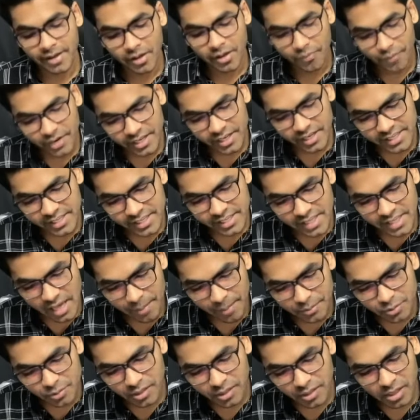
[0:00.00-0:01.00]
फिर यदि आप
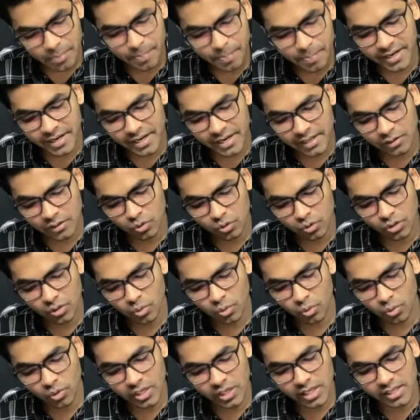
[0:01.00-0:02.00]
इसमें गर्म पानी डाल दो तो ये
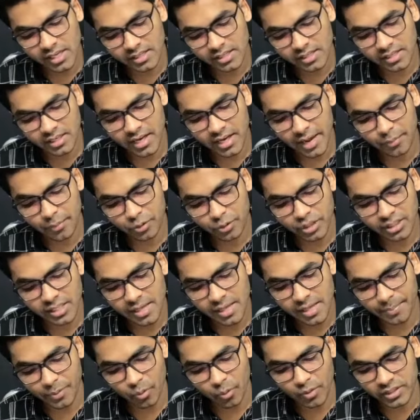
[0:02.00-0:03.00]
उड़ यहाँ से गायब हो जाता है
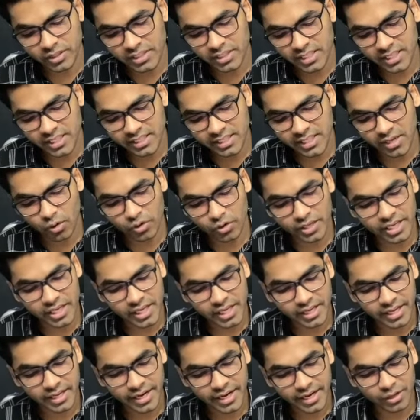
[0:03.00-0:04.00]
यहाँ पर ओ एच आ जाता है और ये
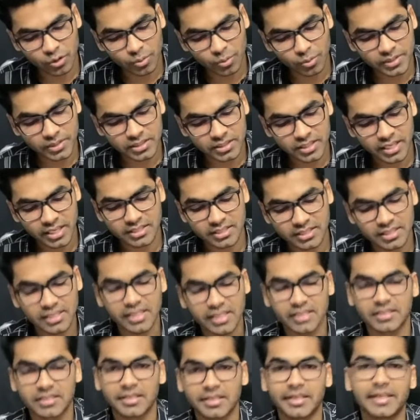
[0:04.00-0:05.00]
एन टू प्लस एस सी
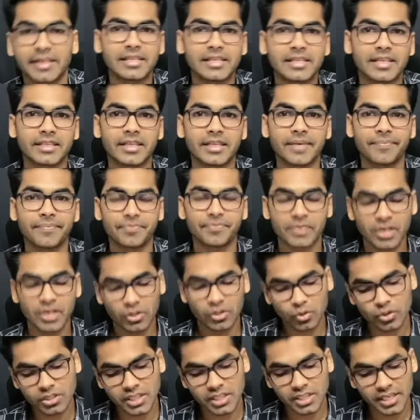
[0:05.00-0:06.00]
यहाँ से निकल जाता है
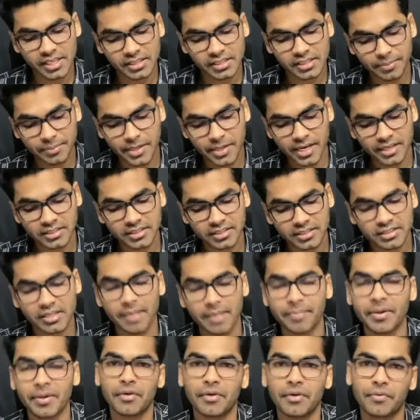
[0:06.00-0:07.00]
तो इस तरीके से हम क्या कर सकते हैं
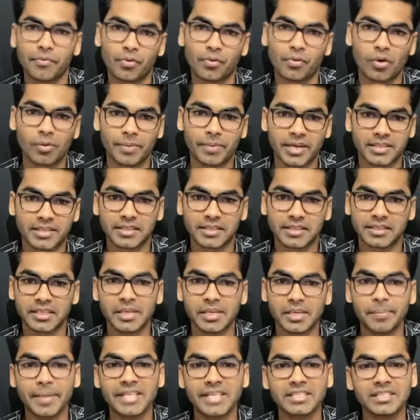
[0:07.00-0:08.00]
यहाँ पे फिनॉल बना सकते
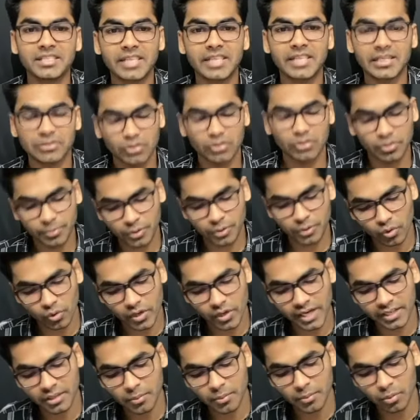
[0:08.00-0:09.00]
हैं ये बेंजीन डाइजोनियम
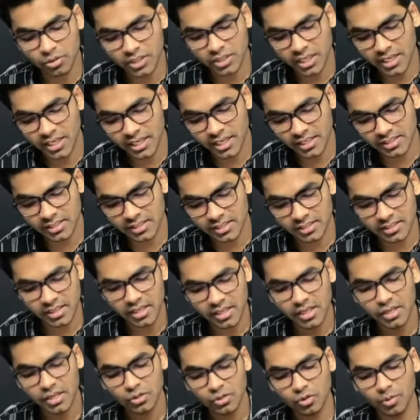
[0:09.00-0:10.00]
क्लोराइड की बहुत सारी रिएक्शन है
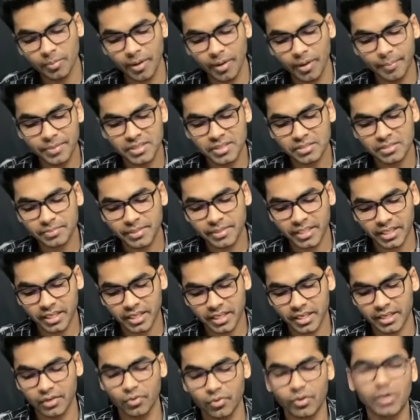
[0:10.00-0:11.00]
जो हम अमीन्स में देख
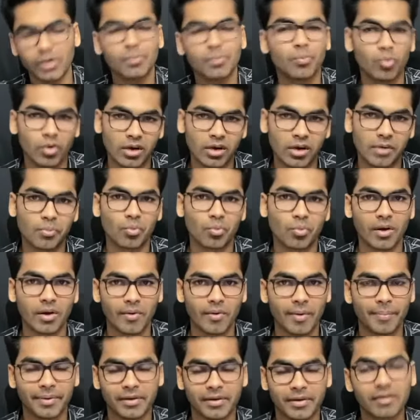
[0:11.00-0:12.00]
रहे होंगे पूरा का पूरा
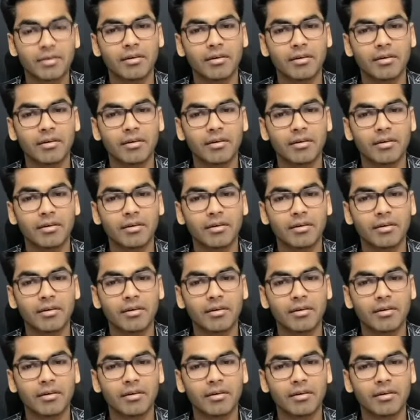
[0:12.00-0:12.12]
वहाँ पर